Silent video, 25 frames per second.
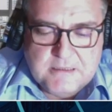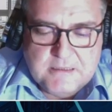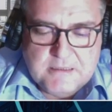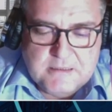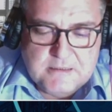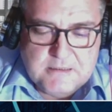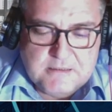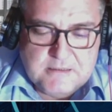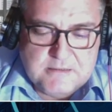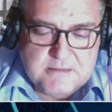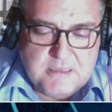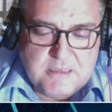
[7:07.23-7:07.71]

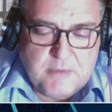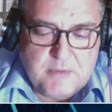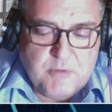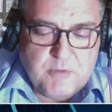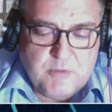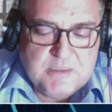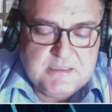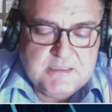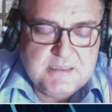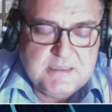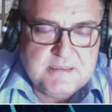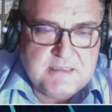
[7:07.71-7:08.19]
eh, stiamo
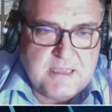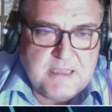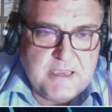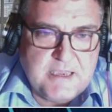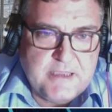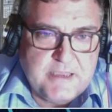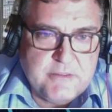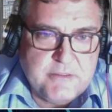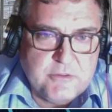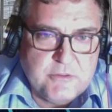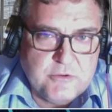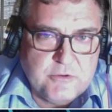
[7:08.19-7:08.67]

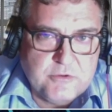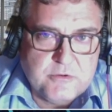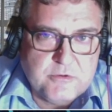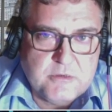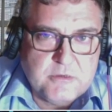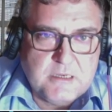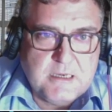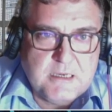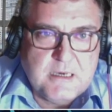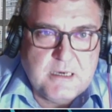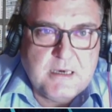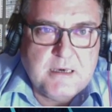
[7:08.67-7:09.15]
assistendo
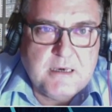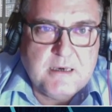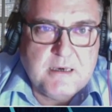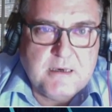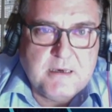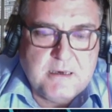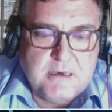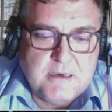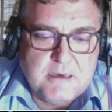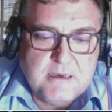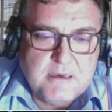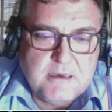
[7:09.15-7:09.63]

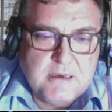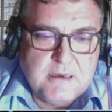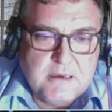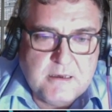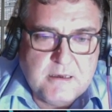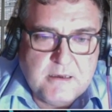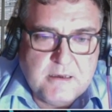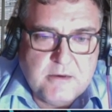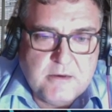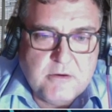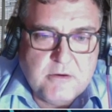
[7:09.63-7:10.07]
a